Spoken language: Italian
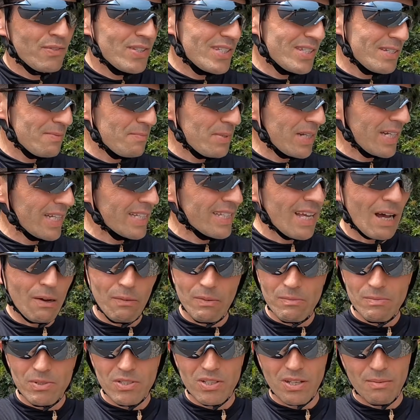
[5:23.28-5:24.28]
visibilità
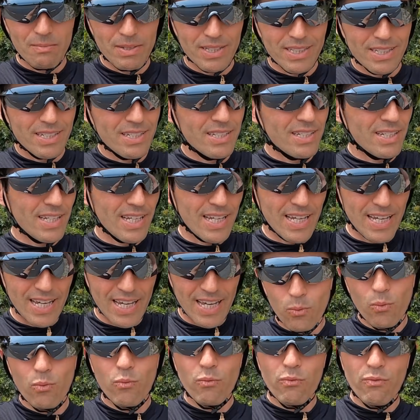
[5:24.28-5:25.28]
qui bisogna mettersi
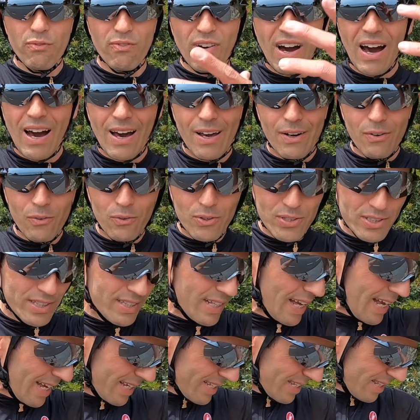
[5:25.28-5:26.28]
un faro in
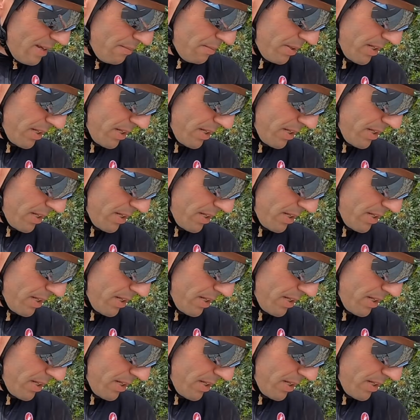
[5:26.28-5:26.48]
testa